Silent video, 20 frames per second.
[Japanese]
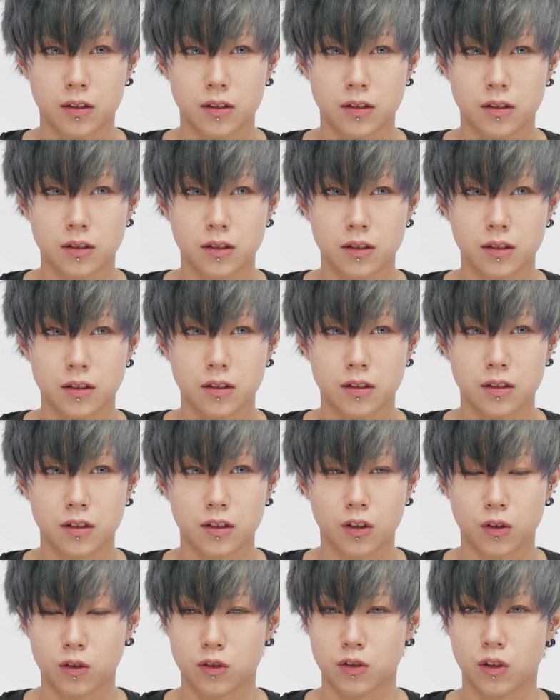あ
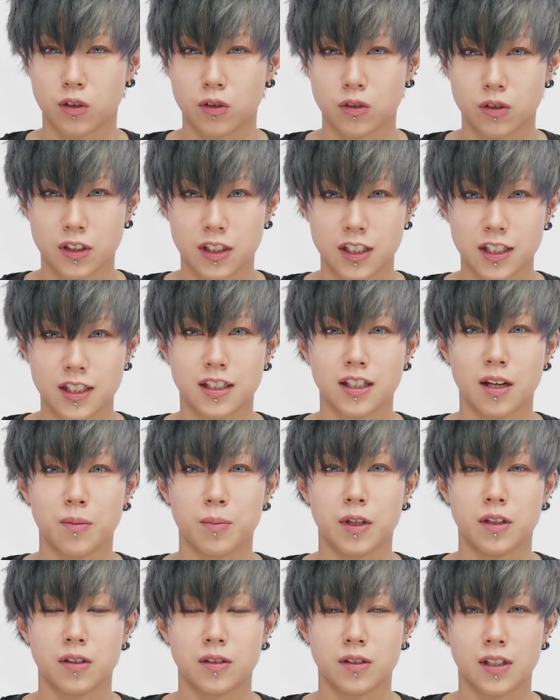極力小さ
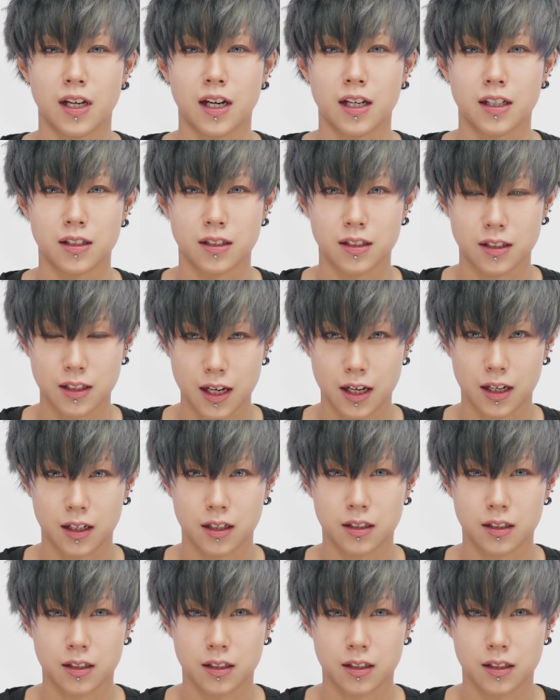めのサイズで